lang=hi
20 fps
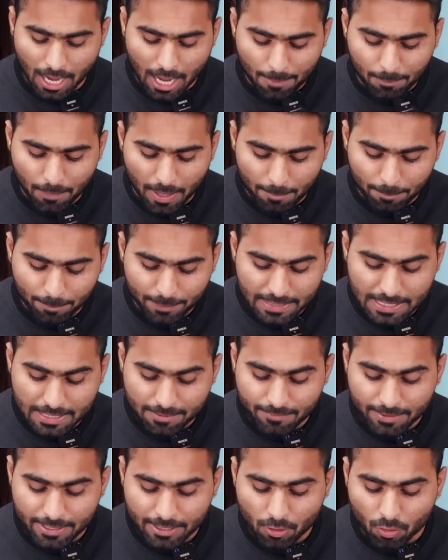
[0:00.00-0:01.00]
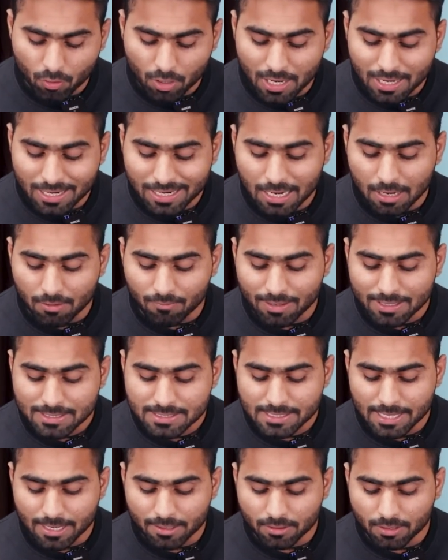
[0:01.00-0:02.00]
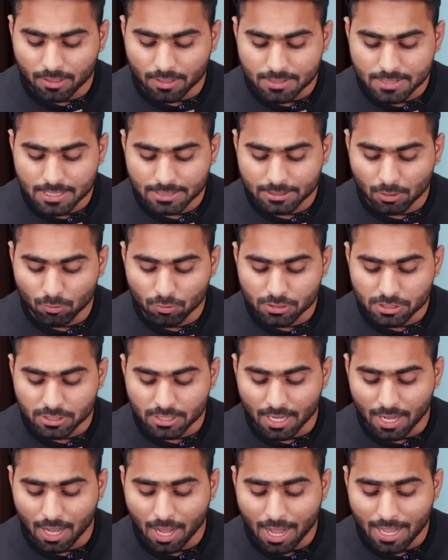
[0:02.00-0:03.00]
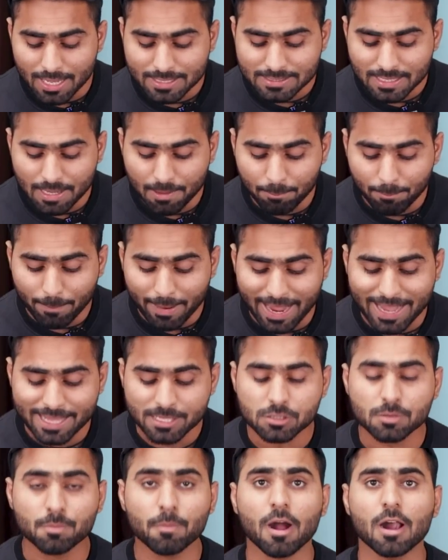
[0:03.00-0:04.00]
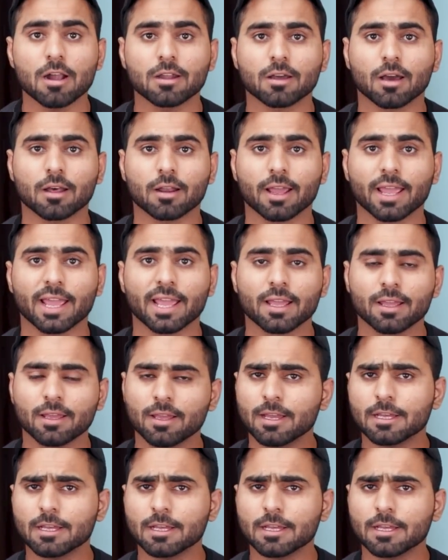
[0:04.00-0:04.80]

आप अपनी वीडियो का कवर सिलेक्ट कर सकते हो जहां से बेस्ट पार्ट आ रहा है